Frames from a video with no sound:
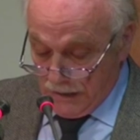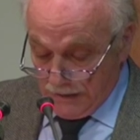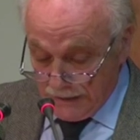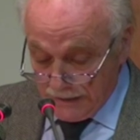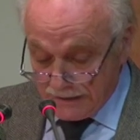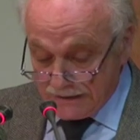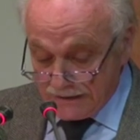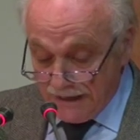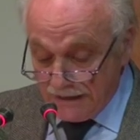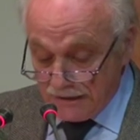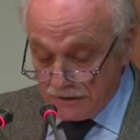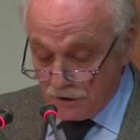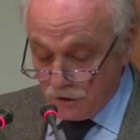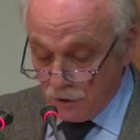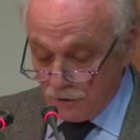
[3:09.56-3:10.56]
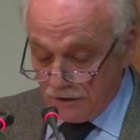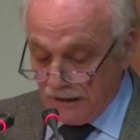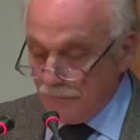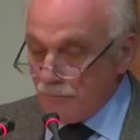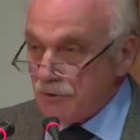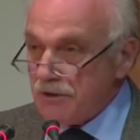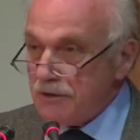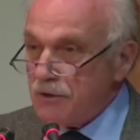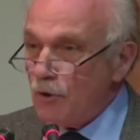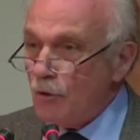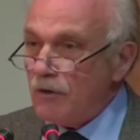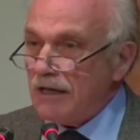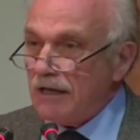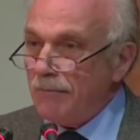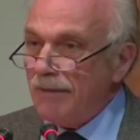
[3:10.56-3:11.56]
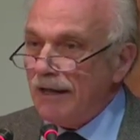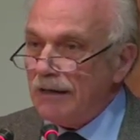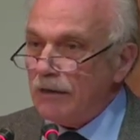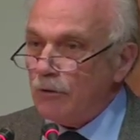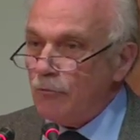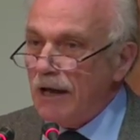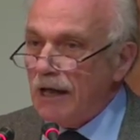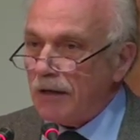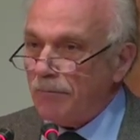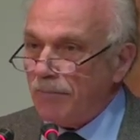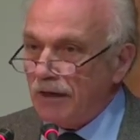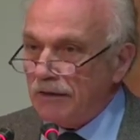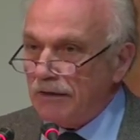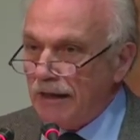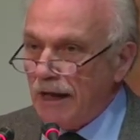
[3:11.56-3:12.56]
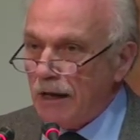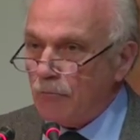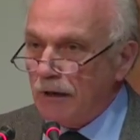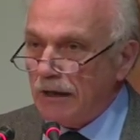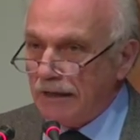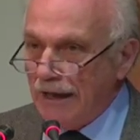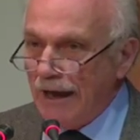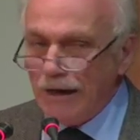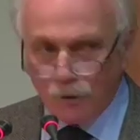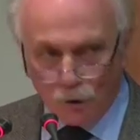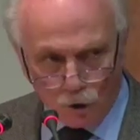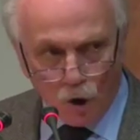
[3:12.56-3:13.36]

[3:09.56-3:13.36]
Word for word: Il senso della posizione che Berlinguer prenderà qualche anno